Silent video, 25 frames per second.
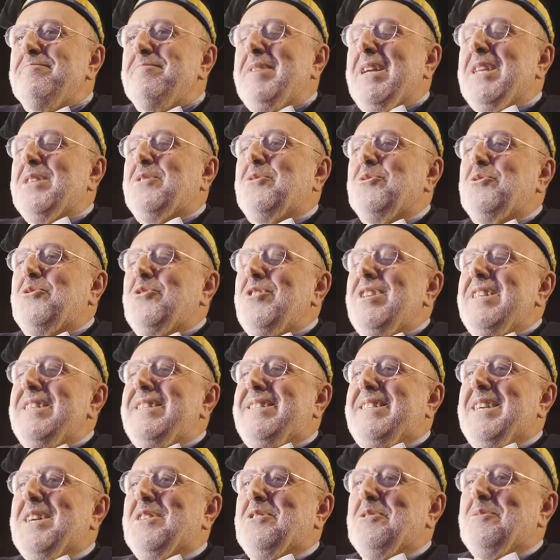Beh, tutto è
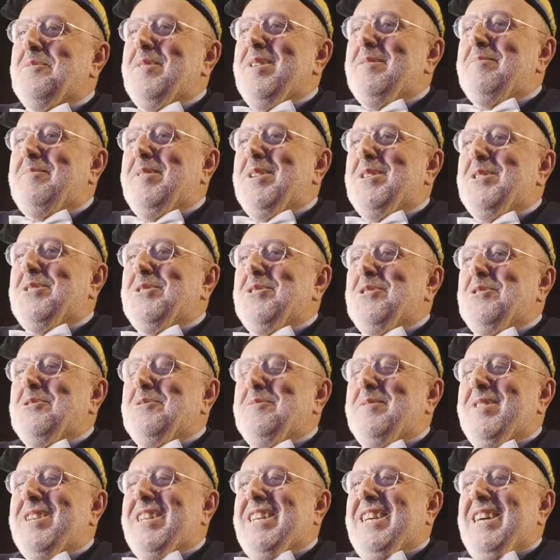iniziato per, per gioco,
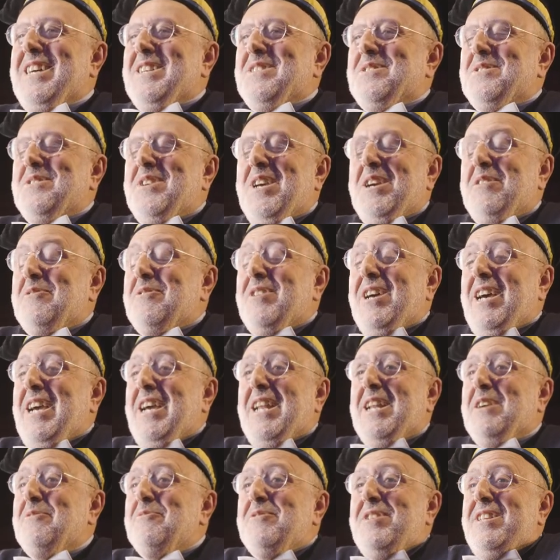per caso,
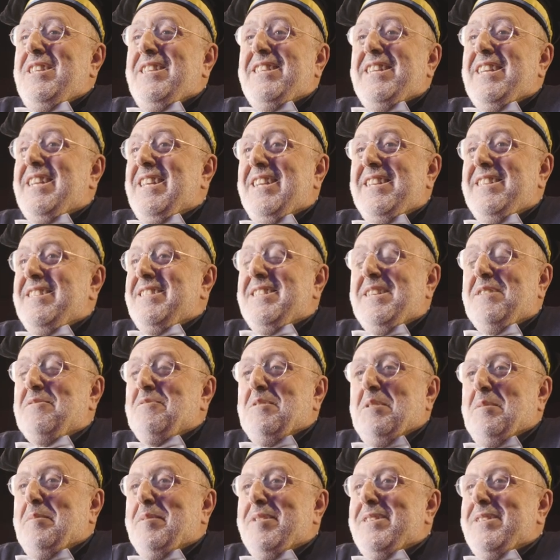era un interesse, era una